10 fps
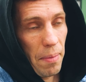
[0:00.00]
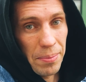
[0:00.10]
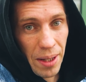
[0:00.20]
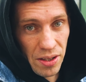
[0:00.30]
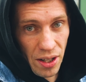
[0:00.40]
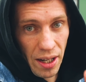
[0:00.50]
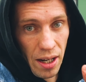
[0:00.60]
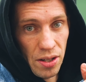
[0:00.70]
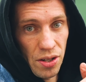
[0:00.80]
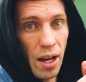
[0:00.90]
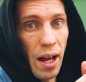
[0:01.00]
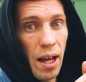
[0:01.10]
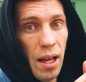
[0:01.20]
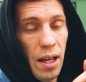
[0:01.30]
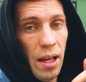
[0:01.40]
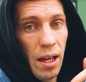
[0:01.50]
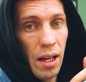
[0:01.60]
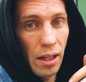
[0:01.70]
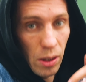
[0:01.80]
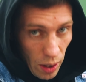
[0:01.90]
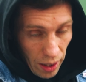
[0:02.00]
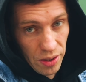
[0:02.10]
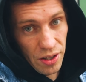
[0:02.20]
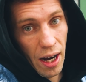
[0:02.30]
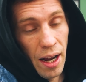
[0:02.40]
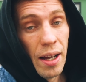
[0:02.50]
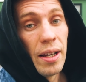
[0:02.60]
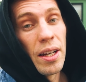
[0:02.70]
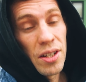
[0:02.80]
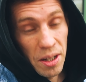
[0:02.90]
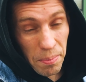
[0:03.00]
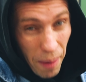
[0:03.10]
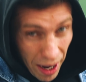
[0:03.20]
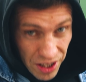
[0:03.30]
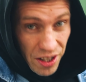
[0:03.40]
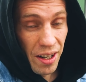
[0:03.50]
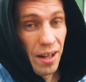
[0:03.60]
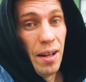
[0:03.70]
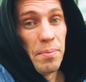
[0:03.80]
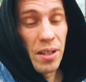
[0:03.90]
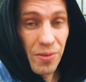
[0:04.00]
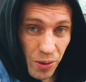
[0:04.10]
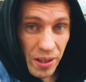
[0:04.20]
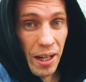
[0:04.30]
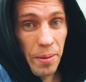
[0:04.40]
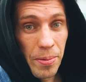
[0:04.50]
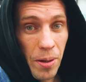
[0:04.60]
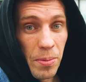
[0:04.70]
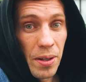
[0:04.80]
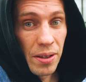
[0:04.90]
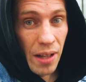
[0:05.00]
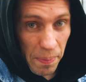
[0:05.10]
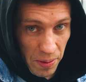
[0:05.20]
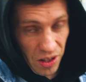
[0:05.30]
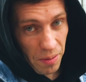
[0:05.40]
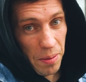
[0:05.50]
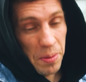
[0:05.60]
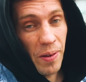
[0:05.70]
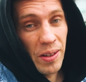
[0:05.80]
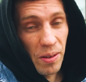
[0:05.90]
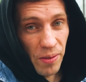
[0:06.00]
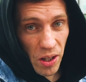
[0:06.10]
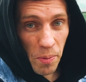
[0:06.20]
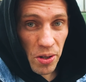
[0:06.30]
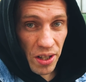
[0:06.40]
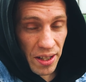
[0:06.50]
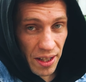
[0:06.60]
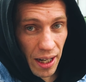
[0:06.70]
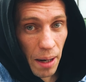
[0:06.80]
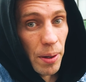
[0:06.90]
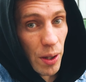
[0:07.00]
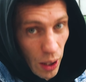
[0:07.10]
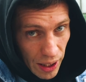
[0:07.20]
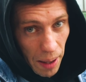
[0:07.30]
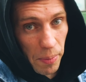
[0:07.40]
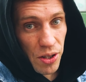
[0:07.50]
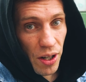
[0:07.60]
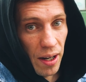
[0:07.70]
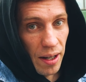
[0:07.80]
Mam nadzieję, że któregoś dnia, jeśli masz przetwórnię rybną, napisz do mnie prywatną wiadomość na Instagramie, dogadamy się.